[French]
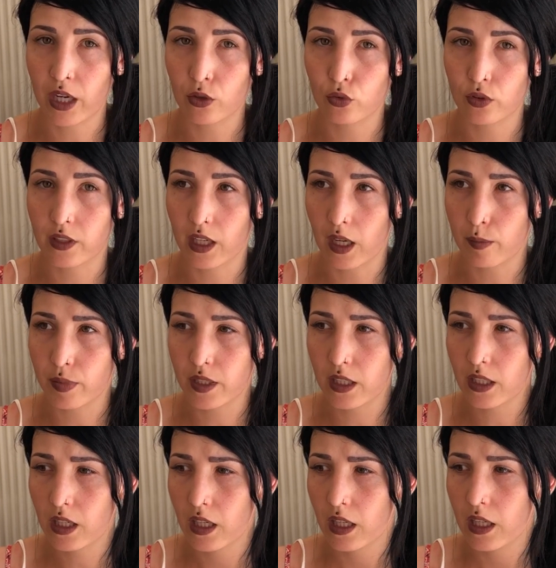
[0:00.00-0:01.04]

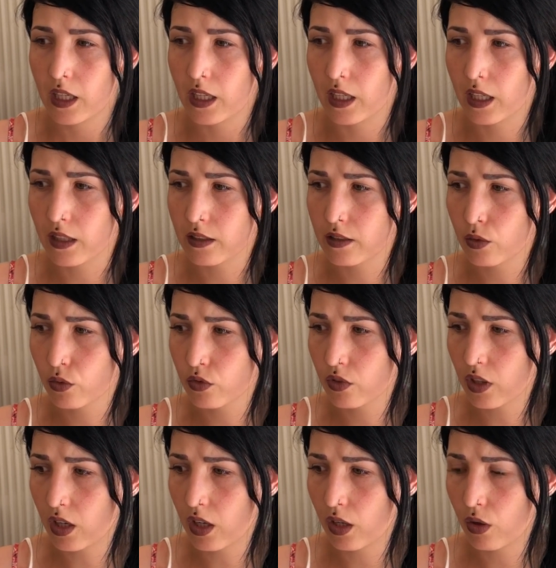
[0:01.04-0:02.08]
radiothérapie. Et lundi, on
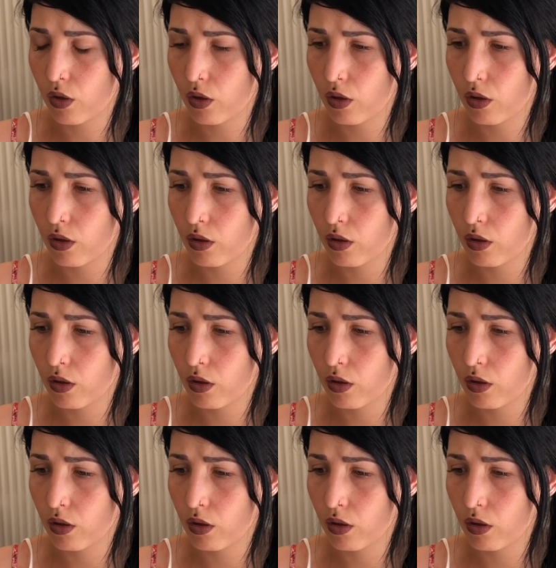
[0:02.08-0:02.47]
sera le...